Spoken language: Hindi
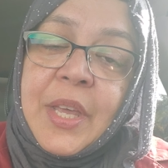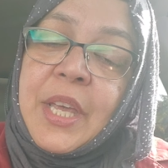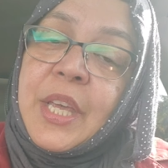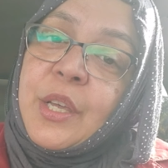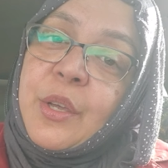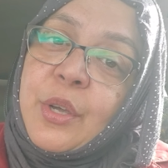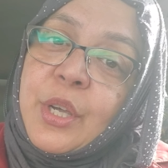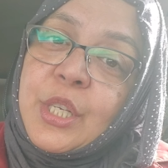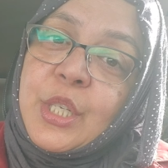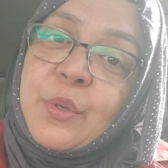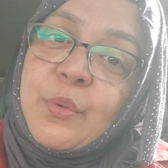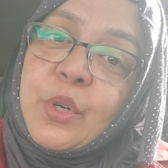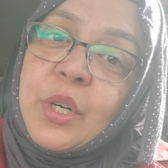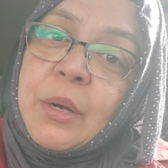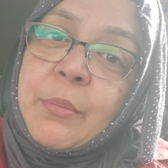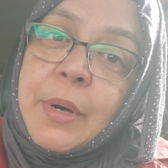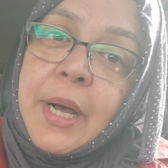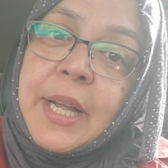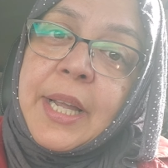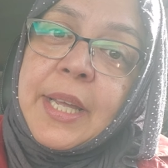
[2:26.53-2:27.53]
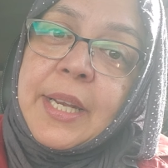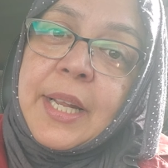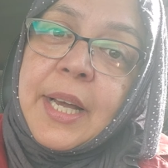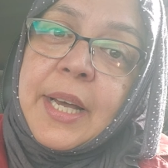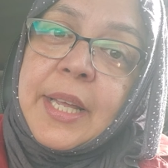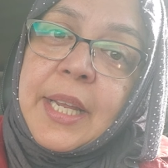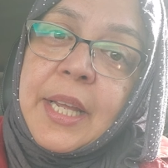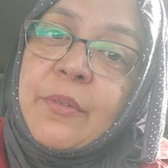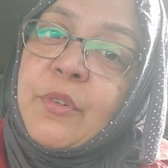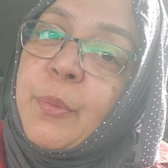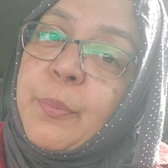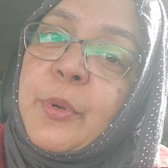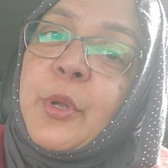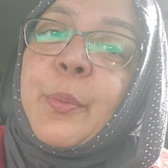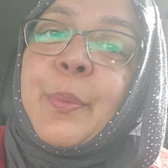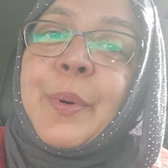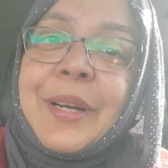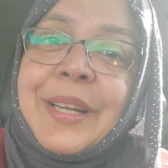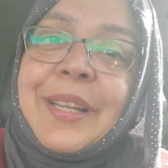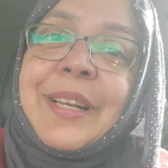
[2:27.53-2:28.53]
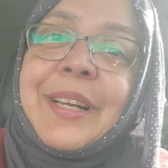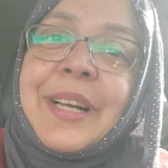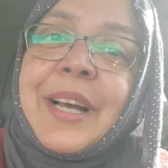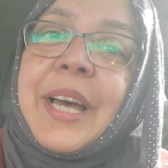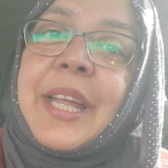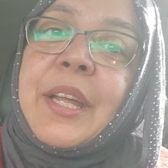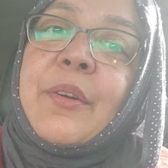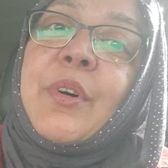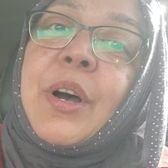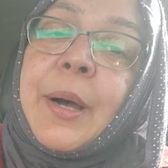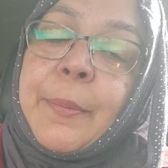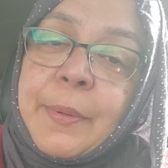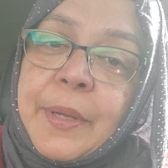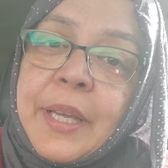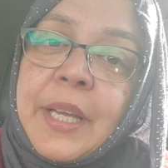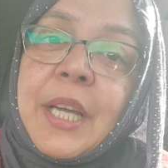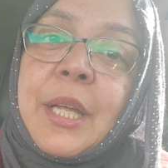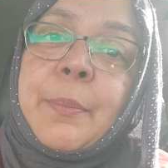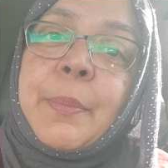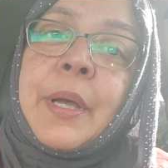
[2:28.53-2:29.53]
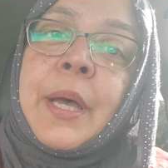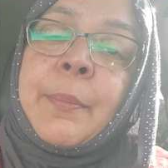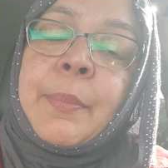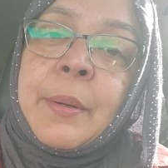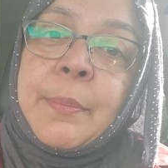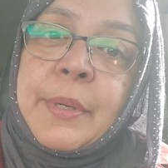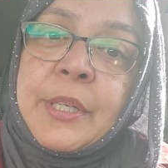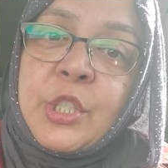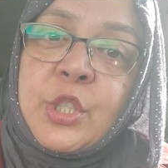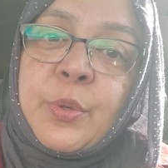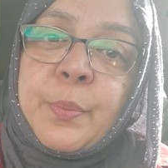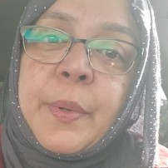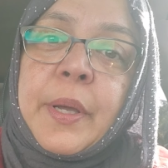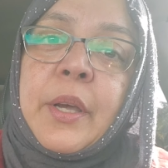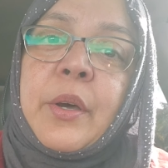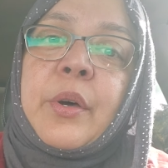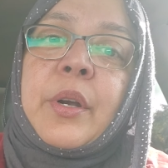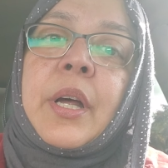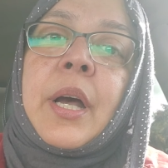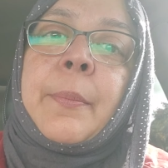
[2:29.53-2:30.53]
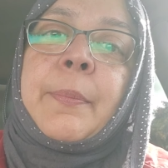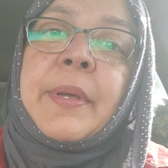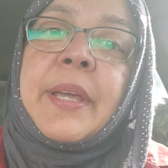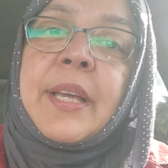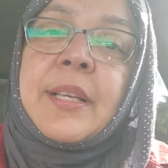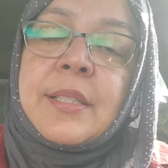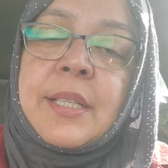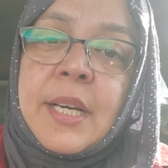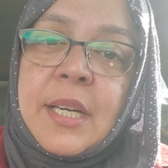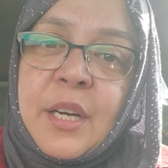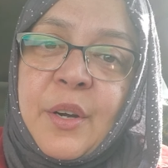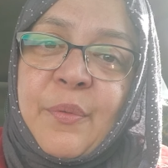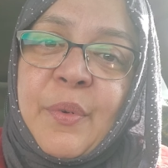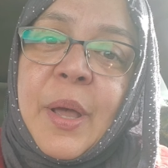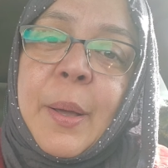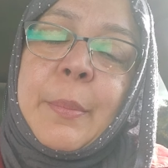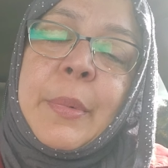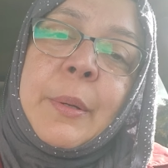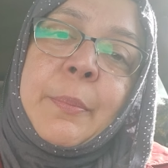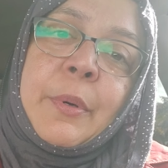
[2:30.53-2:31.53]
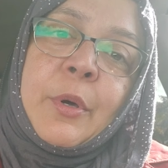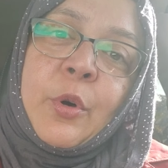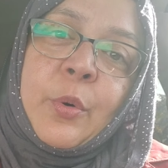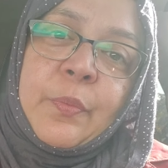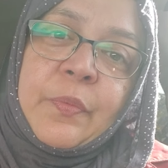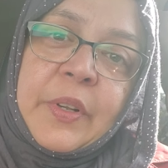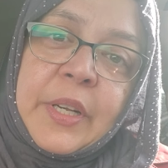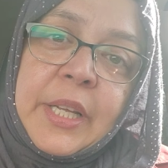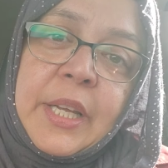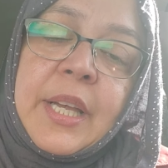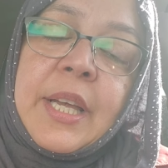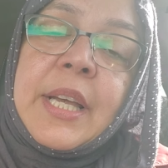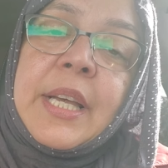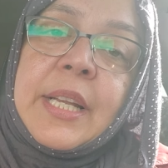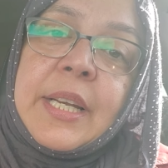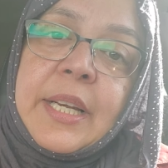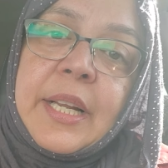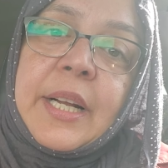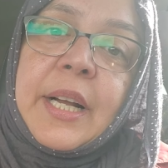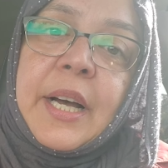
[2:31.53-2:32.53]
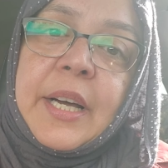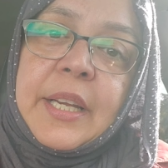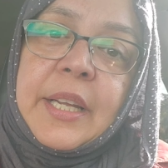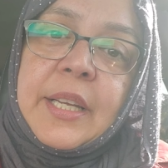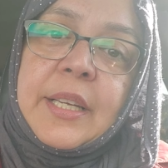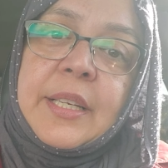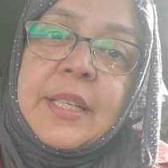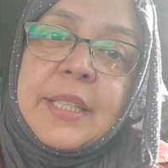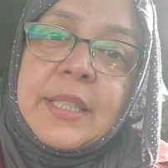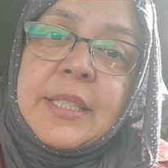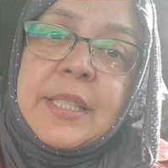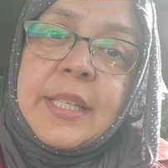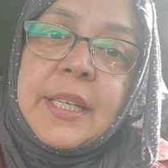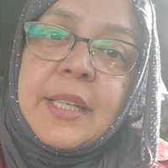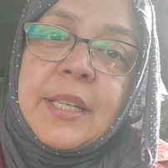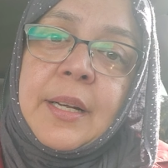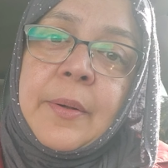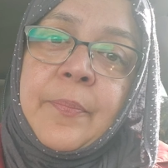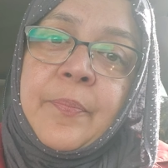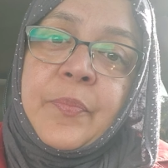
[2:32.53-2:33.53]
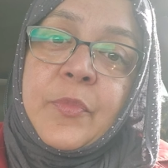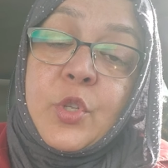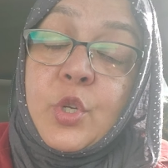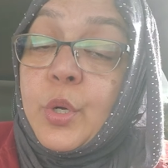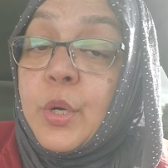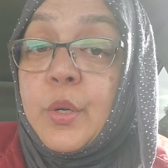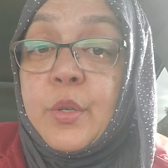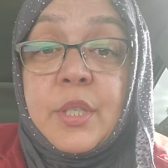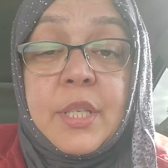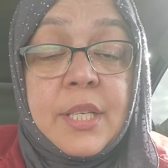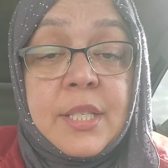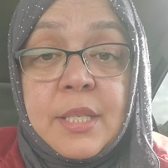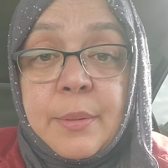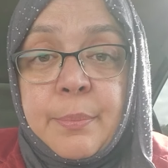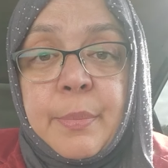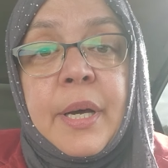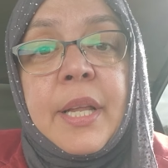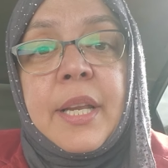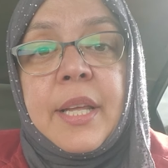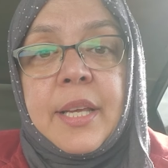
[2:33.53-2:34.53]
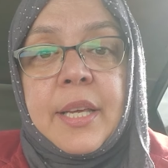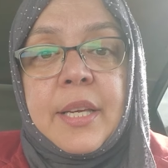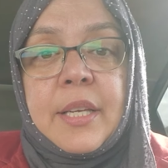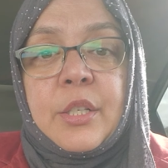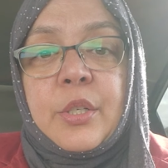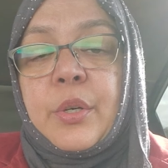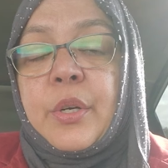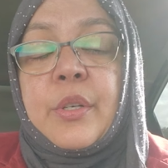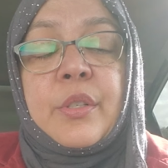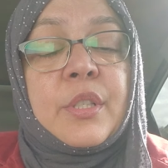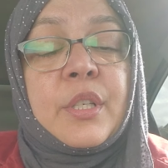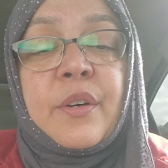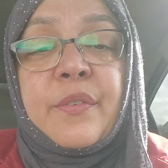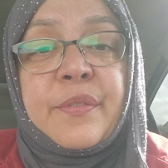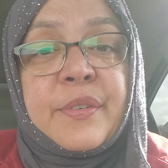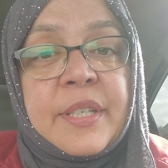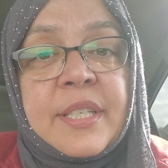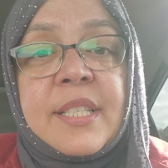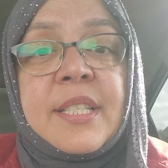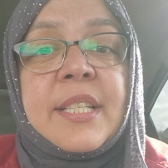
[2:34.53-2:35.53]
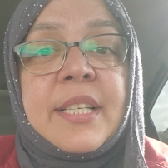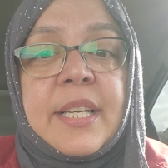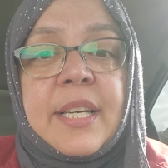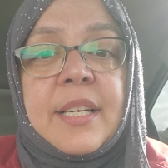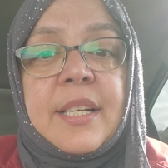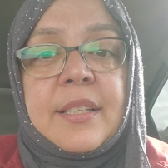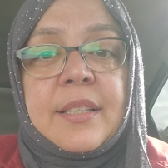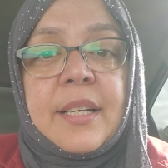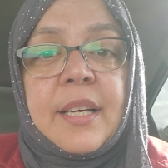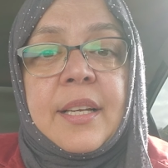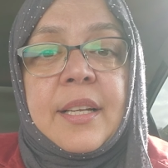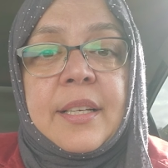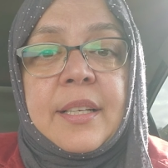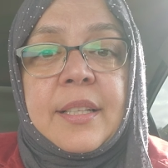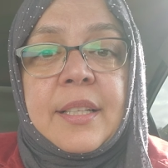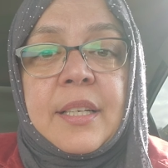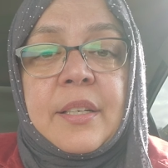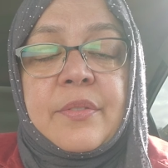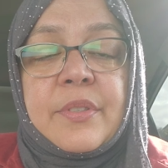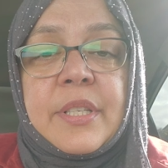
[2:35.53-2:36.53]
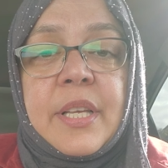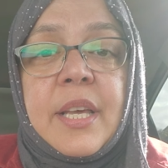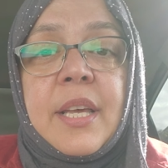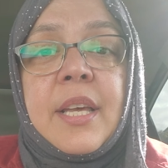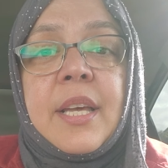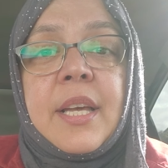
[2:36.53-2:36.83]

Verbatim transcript: क्योंकि जो वो कमा के ला रही है वो अपने ऊपर नहीं लगा रही वो आपके घर पे आपके बच्चों पे और आपकी एक्सटेंडेड फैमिली पे होपफुली लगा रही है ठीक है ना जो कि उसका जिम्मा नहीं है जो कि उसका फर्ज नहीं है अल्लाह ताला की तरफ से